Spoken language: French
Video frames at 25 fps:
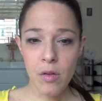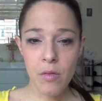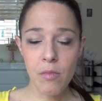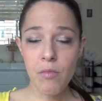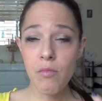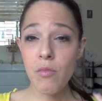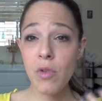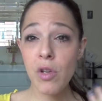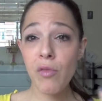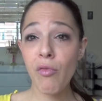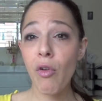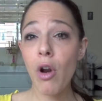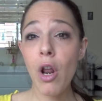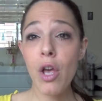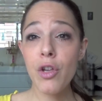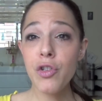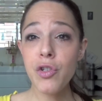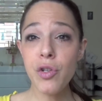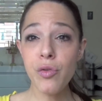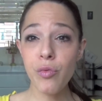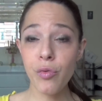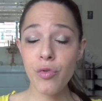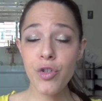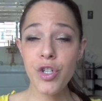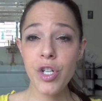mais voilà,
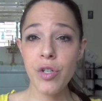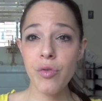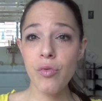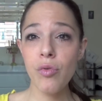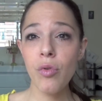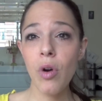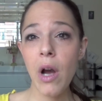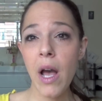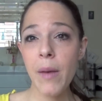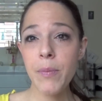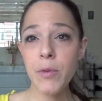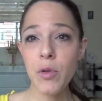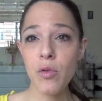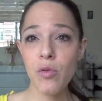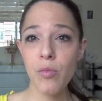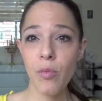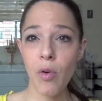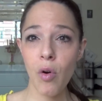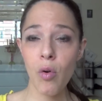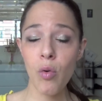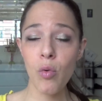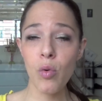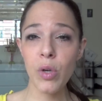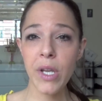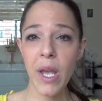sinon j'ai eu
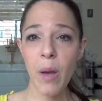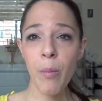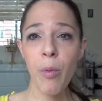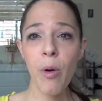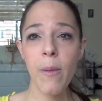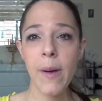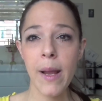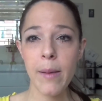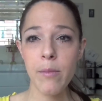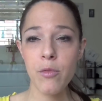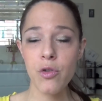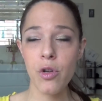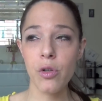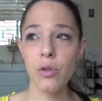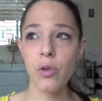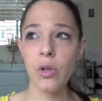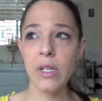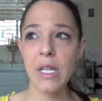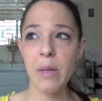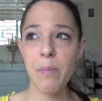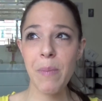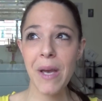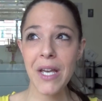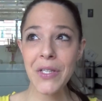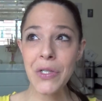absolument aucun problème. Je ne
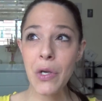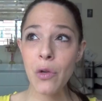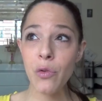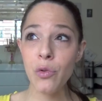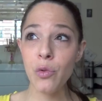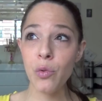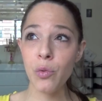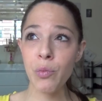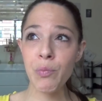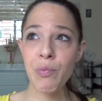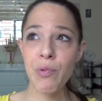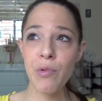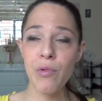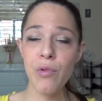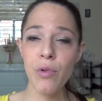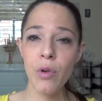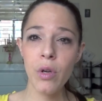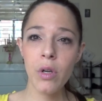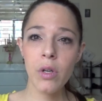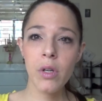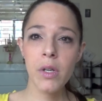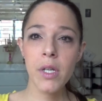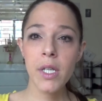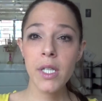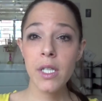connais personne non plus
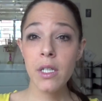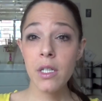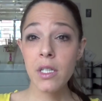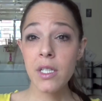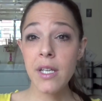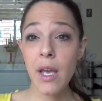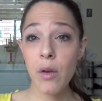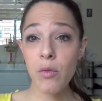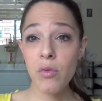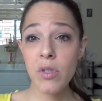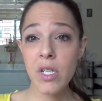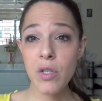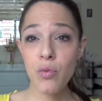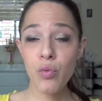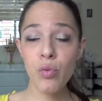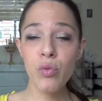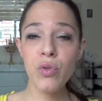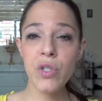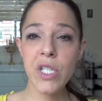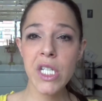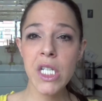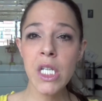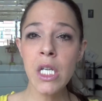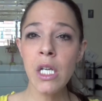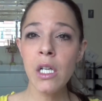qui a eu des
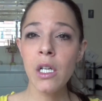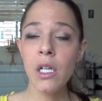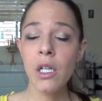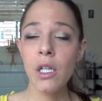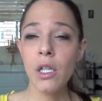soucis.